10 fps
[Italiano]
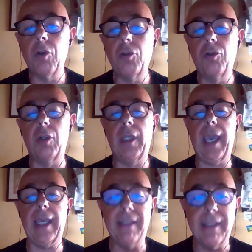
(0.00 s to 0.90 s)
piuttosto
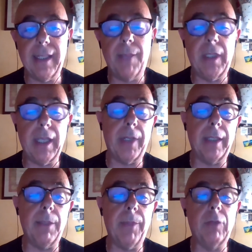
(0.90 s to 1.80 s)
che i sistemi di
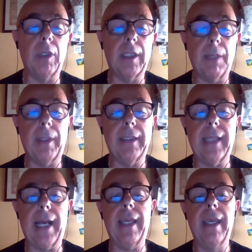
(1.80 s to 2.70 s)
apprendimento
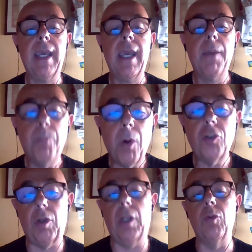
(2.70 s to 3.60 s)
incrementale,
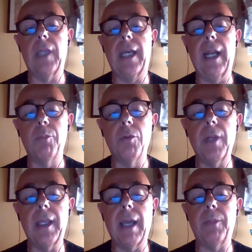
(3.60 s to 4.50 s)
possono aiutare la
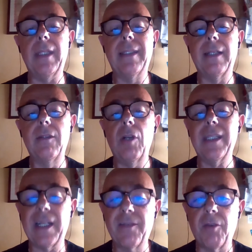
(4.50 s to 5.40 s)
pubblica
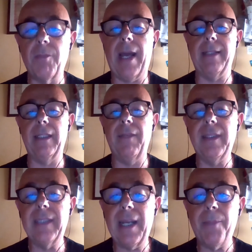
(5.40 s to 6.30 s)
amministrazione a trasformarsi, a
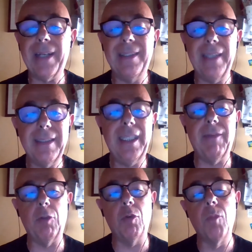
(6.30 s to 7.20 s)
diventare parte
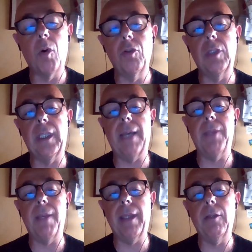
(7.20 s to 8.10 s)
attiva di un moto di
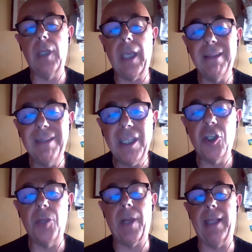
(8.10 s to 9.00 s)
cambiamento che
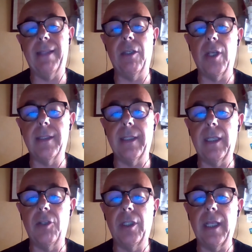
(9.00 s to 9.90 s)
anticipa le
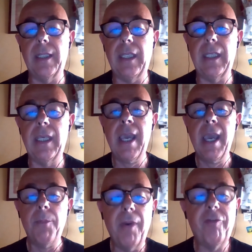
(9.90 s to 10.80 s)
esigenze dei cittadini
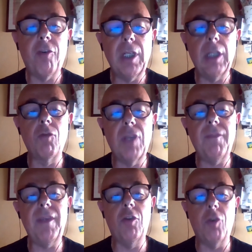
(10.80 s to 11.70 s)
per fornire un
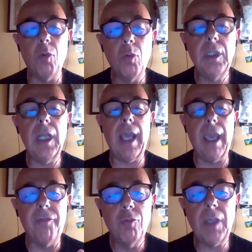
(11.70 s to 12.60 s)
servizio
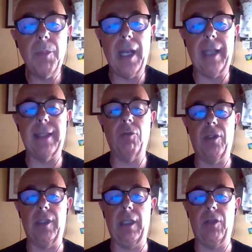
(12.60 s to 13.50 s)
utile e fruibile
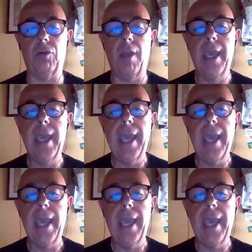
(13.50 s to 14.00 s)
dallo stesso.